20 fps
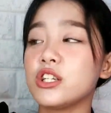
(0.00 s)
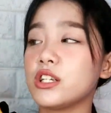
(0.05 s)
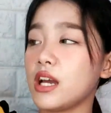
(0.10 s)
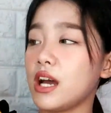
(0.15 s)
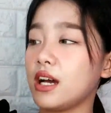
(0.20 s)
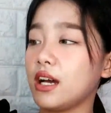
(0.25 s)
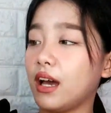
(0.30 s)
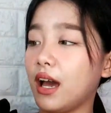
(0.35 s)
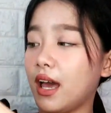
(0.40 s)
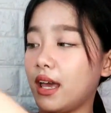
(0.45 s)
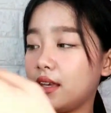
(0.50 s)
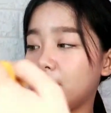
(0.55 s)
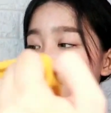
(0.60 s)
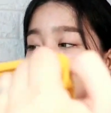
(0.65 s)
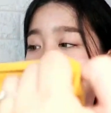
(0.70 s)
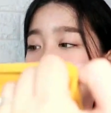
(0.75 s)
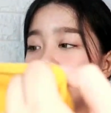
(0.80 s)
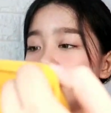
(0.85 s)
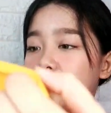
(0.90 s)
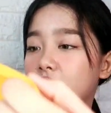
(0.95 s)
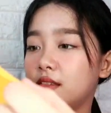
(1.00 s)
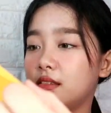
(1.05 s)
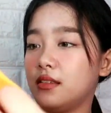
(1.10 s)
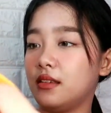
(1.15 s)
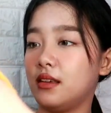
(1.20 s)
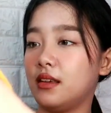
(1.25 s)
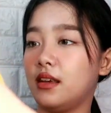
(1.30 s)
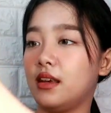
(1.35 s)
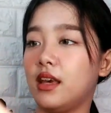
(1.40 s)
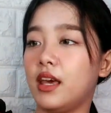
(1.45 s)
din siya, guys.
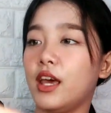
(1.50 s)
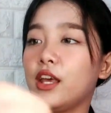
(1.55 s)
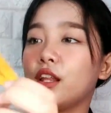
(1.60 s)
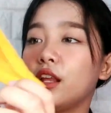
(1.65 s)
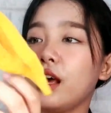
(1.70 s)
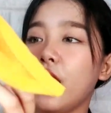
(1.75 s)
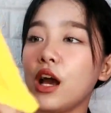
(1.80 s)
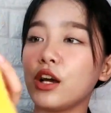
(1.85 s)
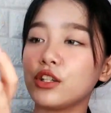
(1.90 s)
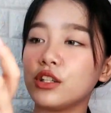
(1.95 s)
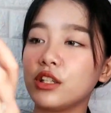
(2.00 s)
And